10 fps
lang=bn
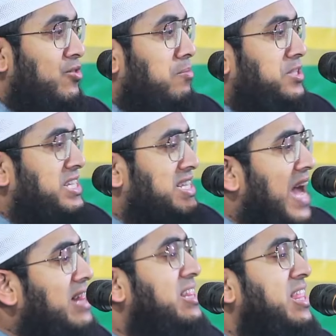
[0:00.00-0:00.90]
নবীজি
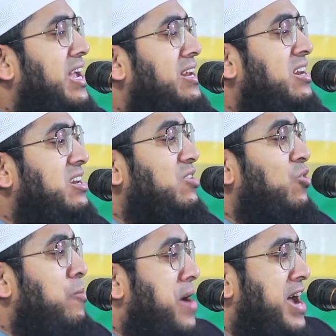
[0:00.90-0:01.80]
জানতেন
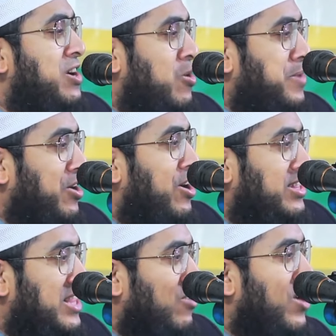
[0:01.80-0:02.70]
উমায়ের নবীকে
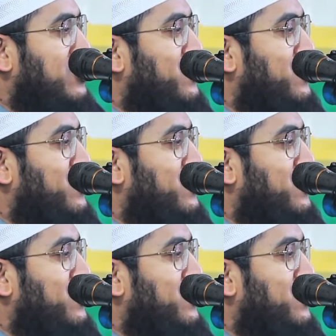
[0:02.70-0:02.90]
হত্যা করার